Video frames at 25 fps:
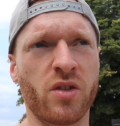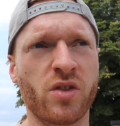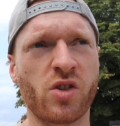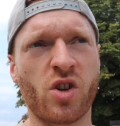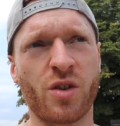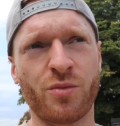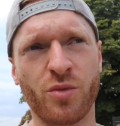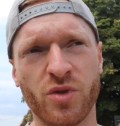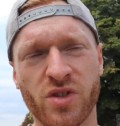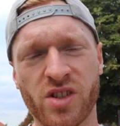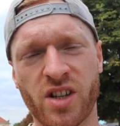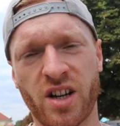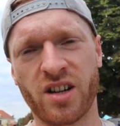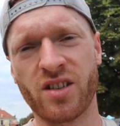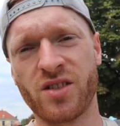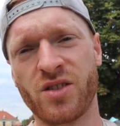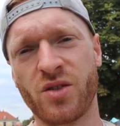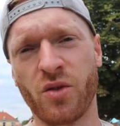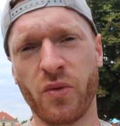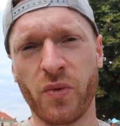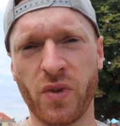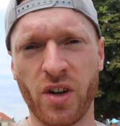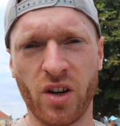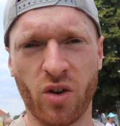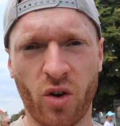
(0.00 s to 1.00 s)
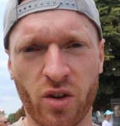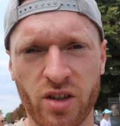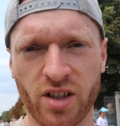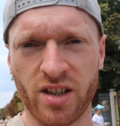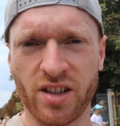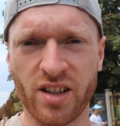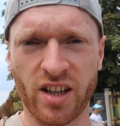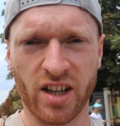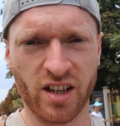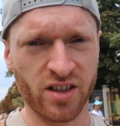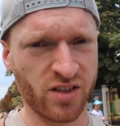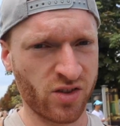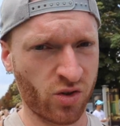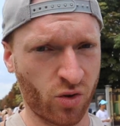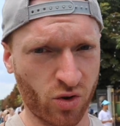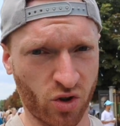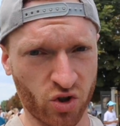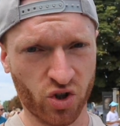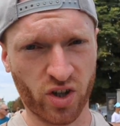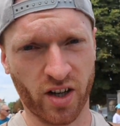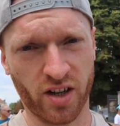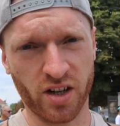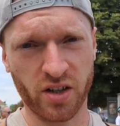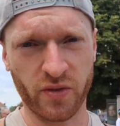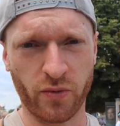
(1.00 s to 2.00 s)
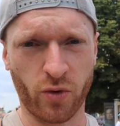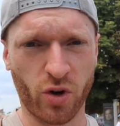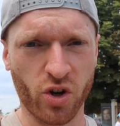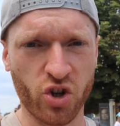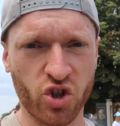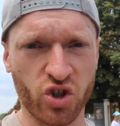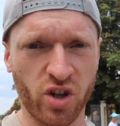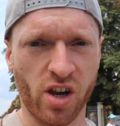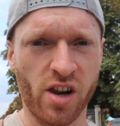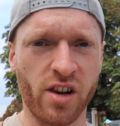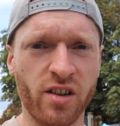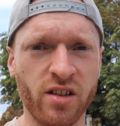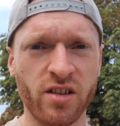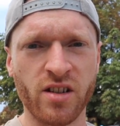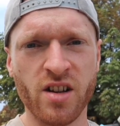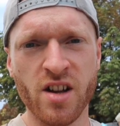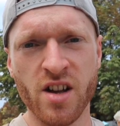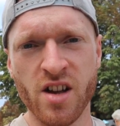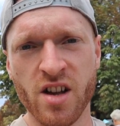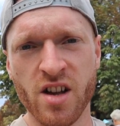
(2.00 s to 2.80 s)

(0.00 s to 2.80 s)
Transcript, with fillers: und es kommen uns gerade so viele Leute entgegen, das könnt ihr euch gar nicht vorstellen.